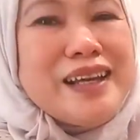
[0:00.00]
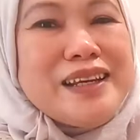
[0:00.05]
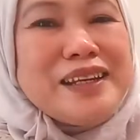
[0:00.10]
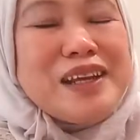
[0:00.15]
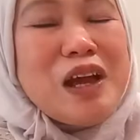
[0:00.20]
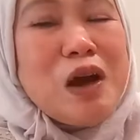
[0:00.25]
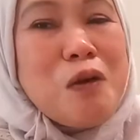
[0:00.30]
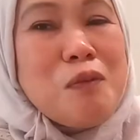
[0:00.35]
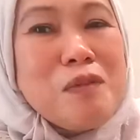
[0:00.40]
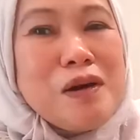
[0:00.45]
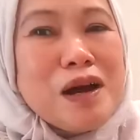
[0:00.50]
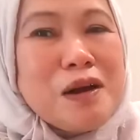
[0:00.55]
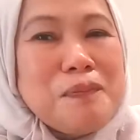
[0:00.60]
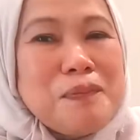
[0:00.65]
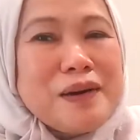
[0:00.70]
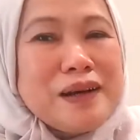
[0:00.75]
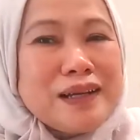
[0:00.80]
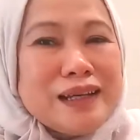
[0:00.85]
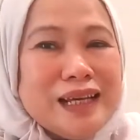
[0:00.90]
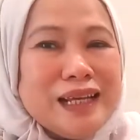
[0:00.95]
hindi ako
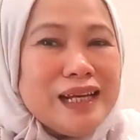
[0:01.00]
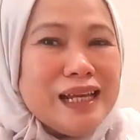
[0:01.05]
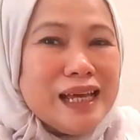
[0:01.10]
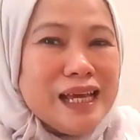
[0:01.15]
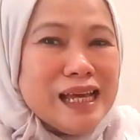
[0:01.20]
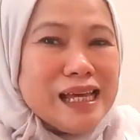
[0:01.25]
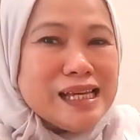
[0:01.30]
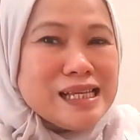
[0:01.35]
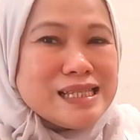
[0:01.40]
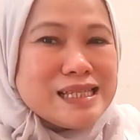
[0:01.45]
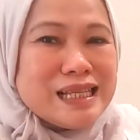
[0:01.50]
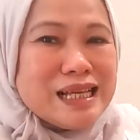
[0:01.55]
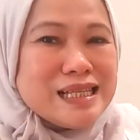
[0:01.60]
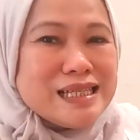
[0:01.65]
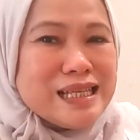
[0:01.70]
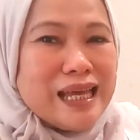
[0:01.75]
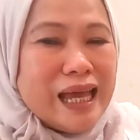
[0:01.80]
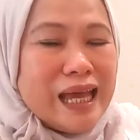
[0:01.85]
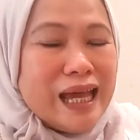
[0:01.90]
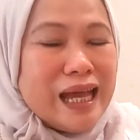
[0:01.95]
makapag-LS
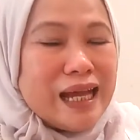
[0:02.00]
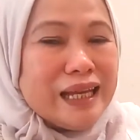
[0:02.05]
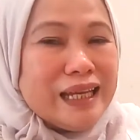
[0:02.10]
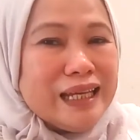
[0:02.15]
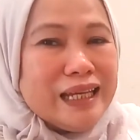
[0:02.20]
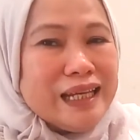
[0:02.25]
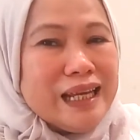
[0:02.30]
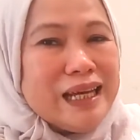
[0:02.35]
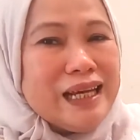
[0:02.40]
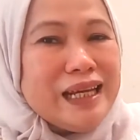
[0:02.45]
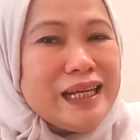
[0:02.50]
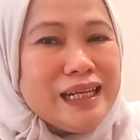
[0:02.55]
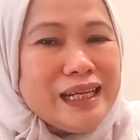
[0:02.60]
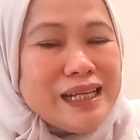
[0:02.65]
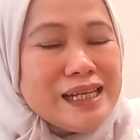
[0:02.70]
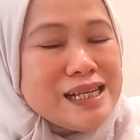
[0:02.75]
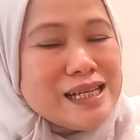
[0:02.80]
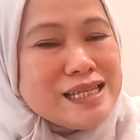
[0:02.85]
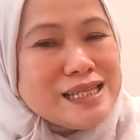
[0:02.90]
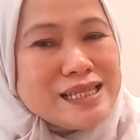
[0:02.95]
kasi ang hina-hina
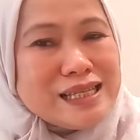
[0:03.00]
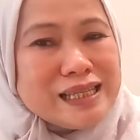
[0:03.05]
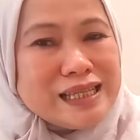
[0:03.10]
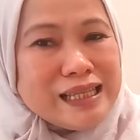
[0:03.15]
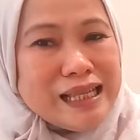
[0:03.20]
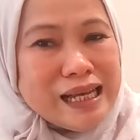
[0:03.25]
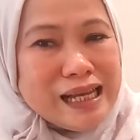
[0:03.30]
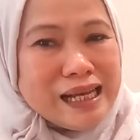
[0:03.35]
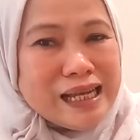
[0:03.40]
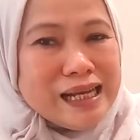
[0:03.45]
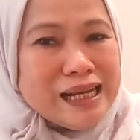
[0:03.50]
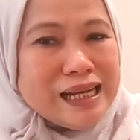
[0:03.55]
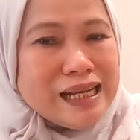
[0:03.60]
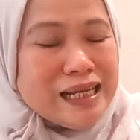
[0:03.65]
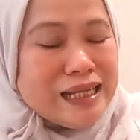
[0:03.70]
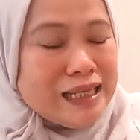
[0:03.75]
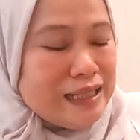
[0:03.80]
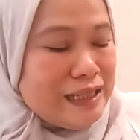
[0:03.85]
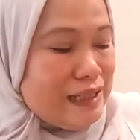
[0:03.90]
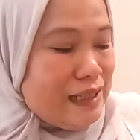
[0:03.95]
ng signal.
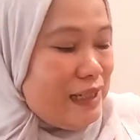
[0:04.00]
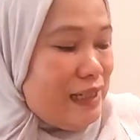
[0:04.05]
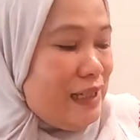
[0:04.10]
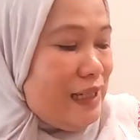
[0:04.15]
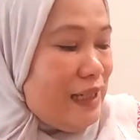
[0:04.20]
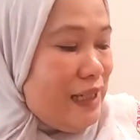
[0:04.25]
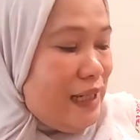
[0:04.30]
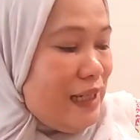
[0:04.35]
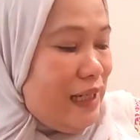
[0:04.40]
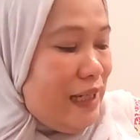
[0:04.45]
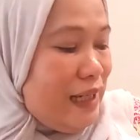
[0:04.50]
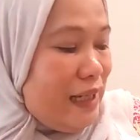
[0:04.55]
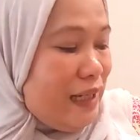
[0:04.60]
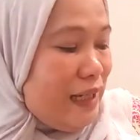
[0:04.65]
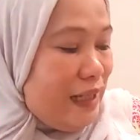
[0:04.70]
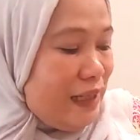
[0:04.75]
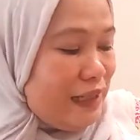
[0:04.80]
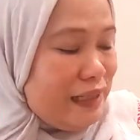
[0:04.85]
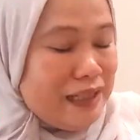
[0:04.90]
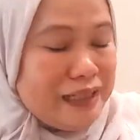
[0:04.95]

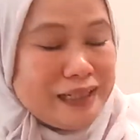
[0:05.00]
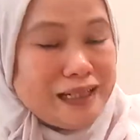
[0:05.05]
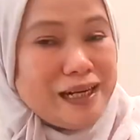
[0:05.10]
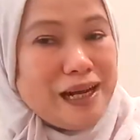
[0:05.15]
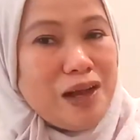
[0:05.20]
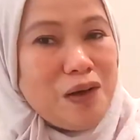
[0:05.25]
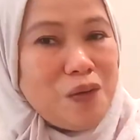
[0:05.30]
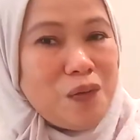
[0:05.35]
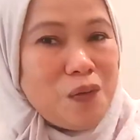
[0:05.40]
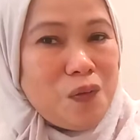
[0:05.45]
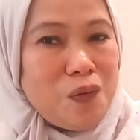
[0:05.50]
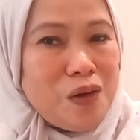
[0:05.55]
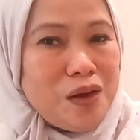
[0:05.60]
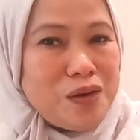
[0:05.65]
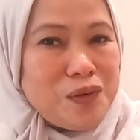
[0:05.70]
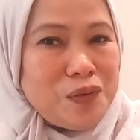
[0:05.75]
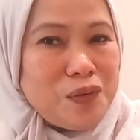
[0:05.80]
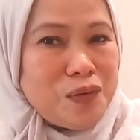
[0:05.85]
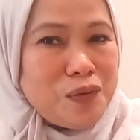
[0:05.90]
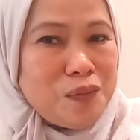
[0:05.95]
Hindi rin ako
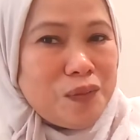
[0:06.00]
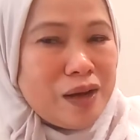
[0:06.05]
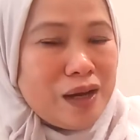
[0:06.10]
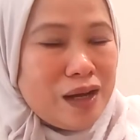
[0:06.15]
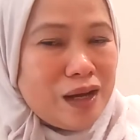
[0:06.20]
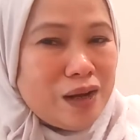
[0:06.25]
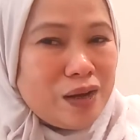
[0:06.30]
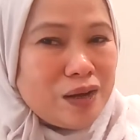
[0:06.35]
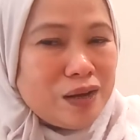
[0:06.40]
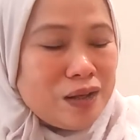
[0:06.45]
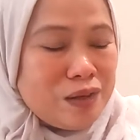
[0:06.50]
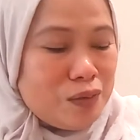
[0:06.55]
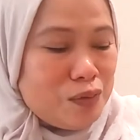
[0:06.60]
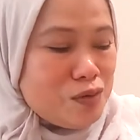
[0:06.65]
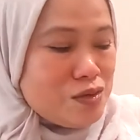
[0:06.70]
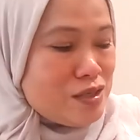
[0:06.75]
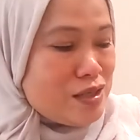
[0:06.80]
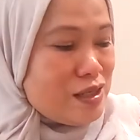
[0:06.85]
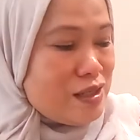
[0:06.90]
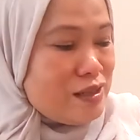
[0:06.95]
ano,
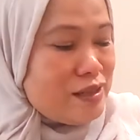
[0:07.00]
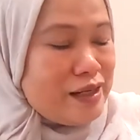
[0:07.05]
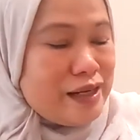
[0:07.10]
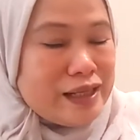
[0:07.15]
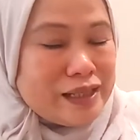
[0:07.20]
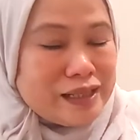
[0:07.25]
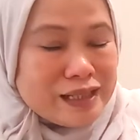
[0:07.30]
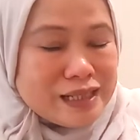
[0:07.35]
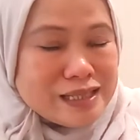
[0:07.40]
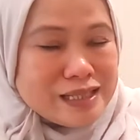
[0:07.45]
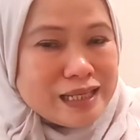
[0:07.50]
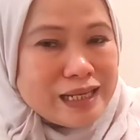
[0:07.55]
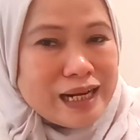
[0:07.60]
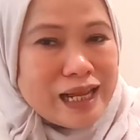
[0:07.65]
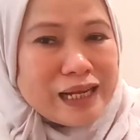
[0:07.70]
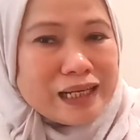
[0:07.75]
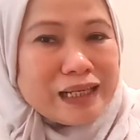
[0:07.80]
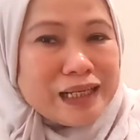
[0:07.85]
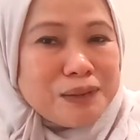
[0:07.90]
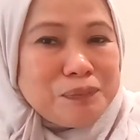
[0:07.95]
makaka-concentrate kasi
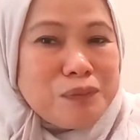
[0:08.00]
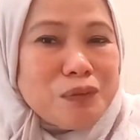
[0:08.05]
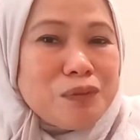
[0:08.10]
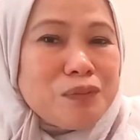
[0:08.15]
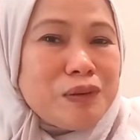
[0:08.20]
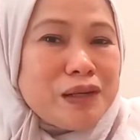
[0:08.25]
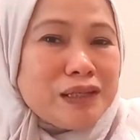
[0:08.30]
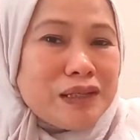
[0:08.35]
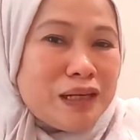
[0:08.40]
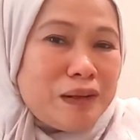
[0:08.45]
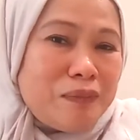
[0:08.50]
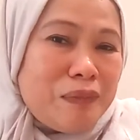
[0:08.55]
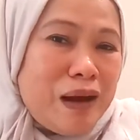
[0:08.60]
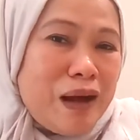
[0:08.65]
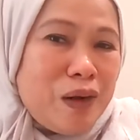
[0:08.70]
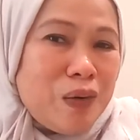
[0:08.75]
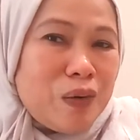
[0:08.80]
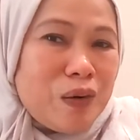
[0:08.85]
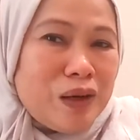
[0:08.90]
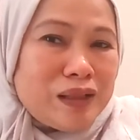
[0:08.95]
lagi pong may
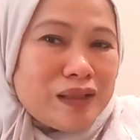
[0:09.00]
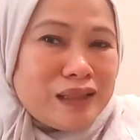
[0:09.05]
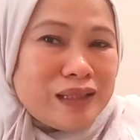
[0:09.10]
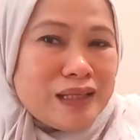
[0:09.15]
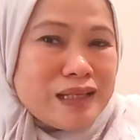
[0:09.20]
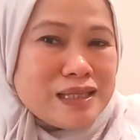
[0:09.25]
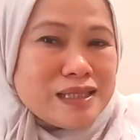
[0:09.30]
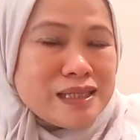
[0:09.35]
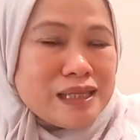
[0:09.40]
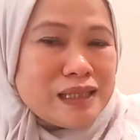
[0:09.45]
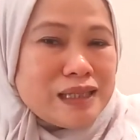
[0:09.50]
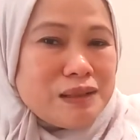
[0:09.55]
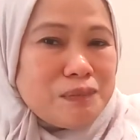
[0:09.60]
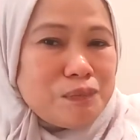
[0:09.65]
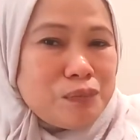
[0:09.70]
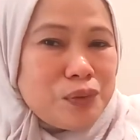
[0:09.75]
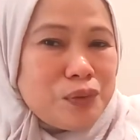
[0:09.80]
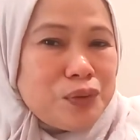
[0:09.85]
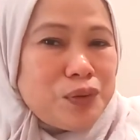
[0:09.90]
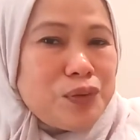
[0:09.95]
trabaho at iisa din
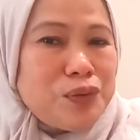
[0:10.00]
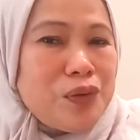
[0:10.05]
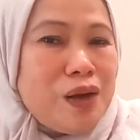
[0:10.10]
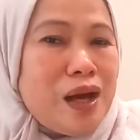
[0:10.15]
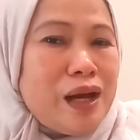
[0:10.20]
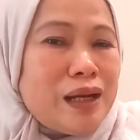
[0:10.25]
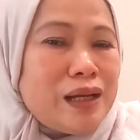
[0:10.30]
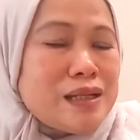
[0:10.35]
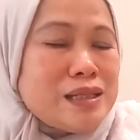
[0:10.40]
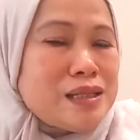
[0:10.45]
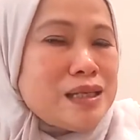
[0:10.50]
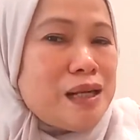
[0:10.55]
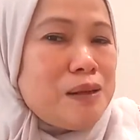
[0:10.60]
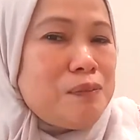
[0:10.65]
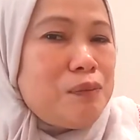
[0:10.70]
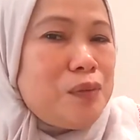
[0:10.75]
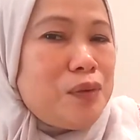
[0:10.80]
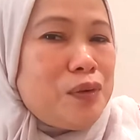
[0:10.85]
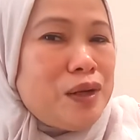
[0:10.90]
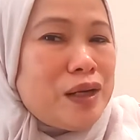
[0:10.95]
po yung aking
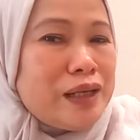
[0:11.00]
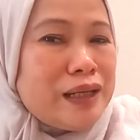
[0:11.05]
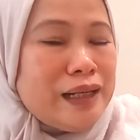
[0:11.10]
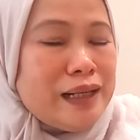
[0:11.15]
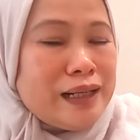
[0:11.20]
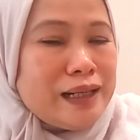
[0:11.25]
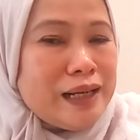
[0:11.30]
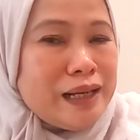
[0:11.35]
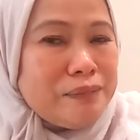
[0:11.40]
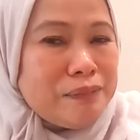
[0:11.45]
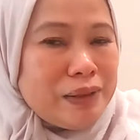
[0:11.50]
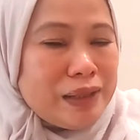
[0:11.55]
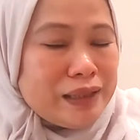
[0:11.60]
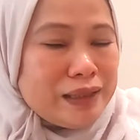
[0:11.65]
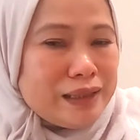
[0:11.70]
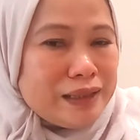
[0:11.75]
cellphone na ginagamit.